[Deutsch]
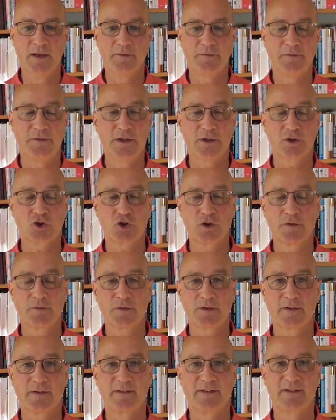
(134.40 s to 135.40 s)
Vier
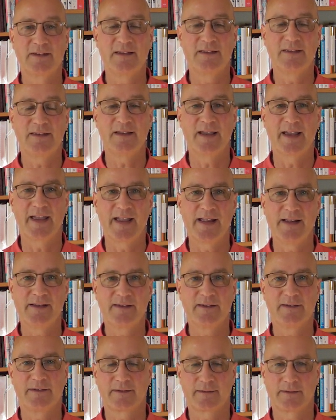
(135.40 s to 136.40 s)
Schiffe sind die
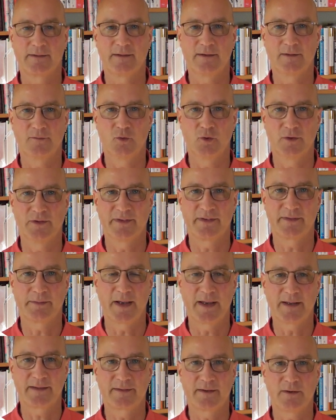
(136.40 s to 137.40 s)
ältesten, die wurden
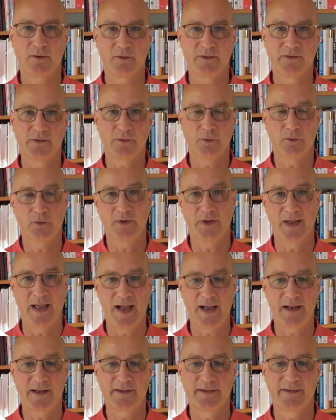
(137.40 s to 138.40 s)

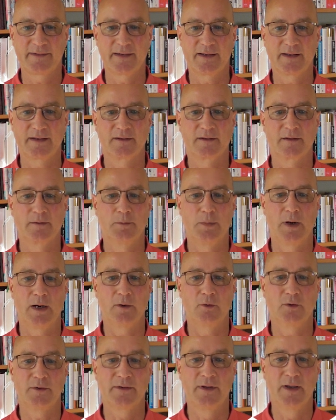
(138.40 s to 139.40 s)
2018
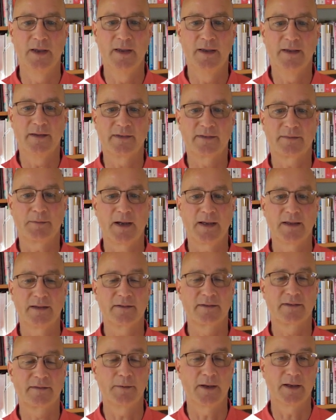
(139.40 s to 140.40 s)
gebaut,
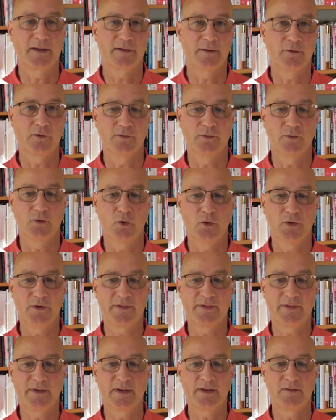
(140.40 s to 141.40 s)
zwei
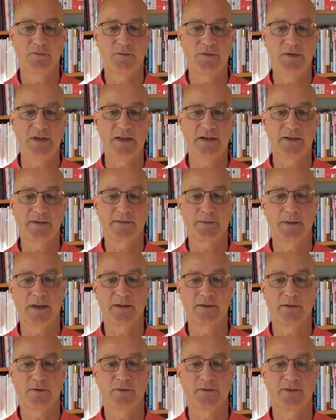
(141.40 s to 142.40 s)
2019, vier
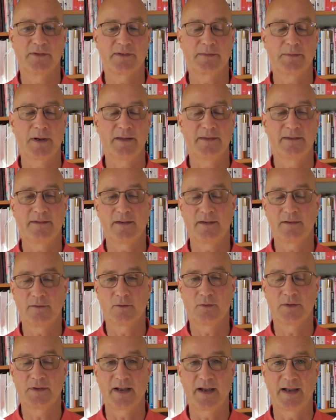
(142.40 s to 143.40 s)
2020
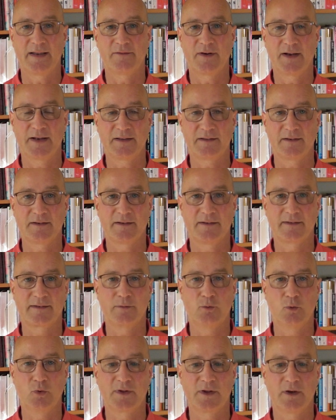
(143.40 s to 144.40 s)
und drei weitere
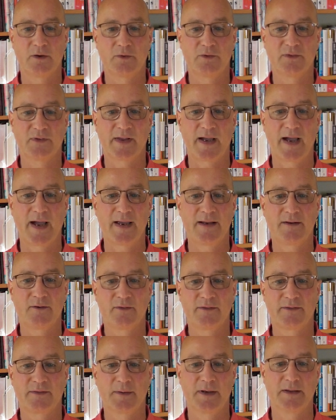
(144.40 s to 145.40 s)

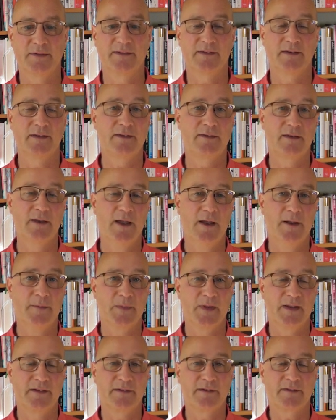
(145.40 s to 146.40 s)
2021.
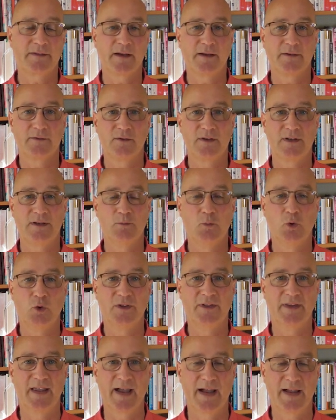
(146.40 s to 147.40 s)
Es ist also die
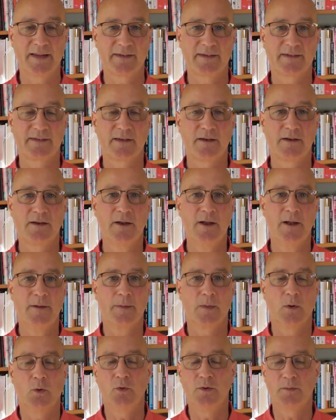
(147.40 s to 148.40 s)
modernste
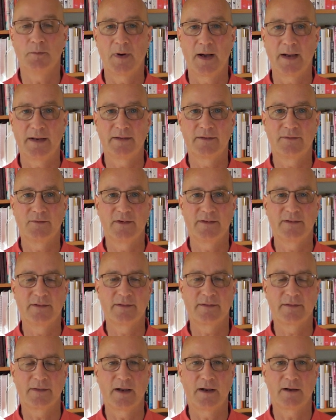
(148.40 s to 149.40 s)
und meines
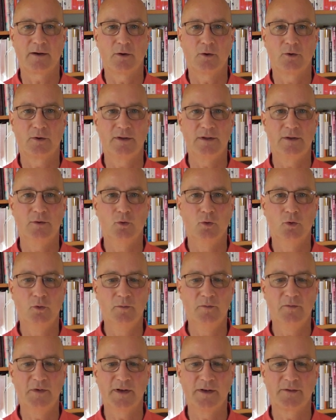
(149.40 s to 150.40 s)
Wissens nach auch die
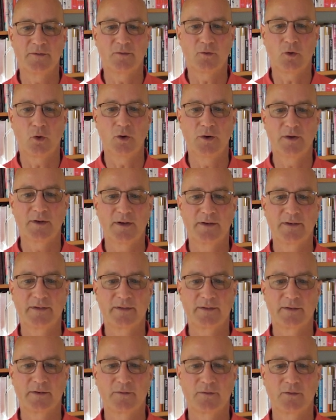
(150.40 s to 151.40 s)

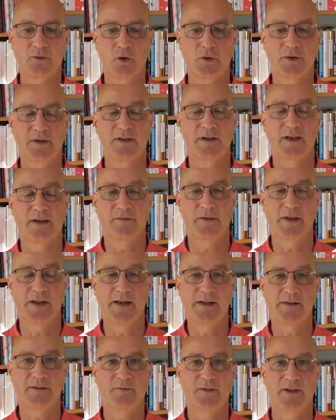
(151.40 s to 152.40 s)
umweltfreundlichste Flotte der
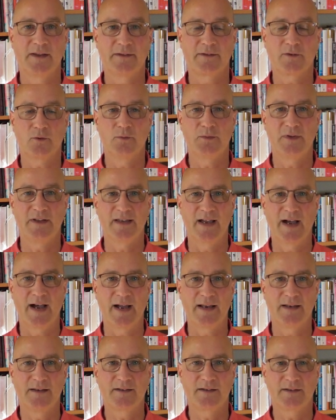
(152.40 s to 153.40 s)
Welt, wenn es um die
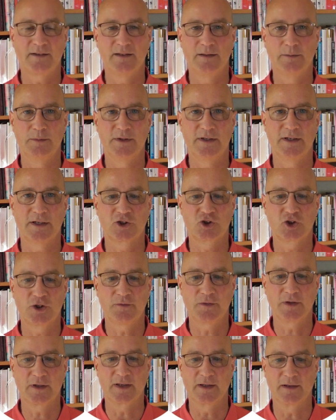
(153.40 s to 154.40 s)
Antriebe der
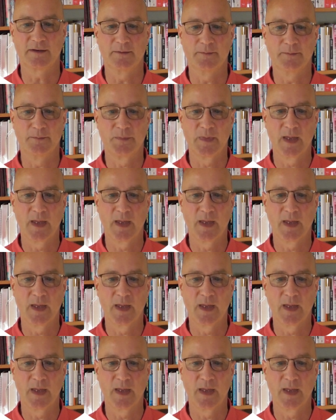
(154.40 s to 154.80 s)
Schiffe geht.